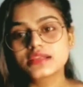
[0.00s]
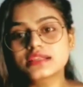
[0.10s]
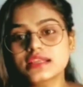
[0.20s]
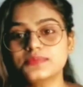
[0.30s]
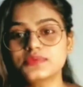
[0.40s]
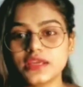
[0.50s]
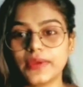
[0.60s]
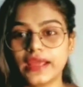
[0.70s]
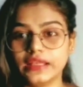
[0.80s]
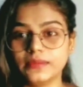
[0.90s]
सबसे
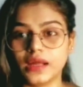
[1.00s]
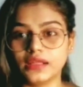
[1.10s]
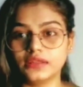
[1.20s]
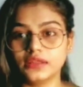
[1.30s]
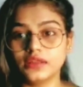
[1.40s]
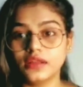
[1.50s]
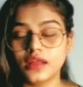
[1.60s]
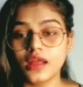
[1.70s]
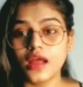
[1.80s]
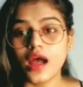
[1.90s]
पहली
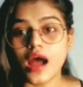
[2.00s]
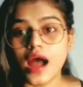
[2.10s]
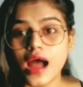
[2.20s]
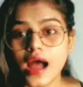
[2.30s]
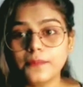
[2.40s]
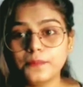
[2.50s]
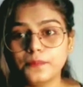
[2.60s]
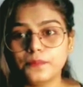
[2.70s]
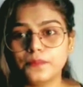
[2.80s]
बात आप